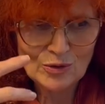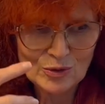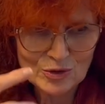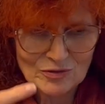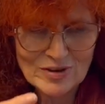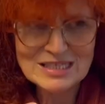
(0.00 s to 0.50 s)

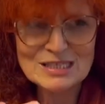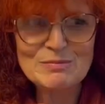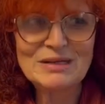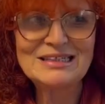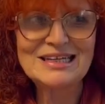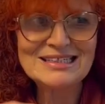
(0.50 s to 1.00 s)
und was
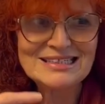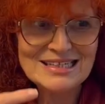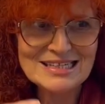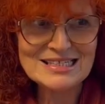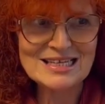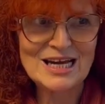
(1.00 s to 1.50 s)
man
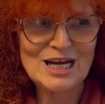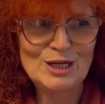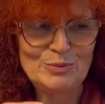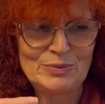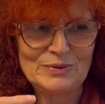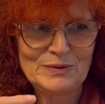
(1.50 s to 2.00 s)

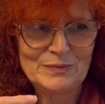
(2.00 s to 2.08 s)
deshalb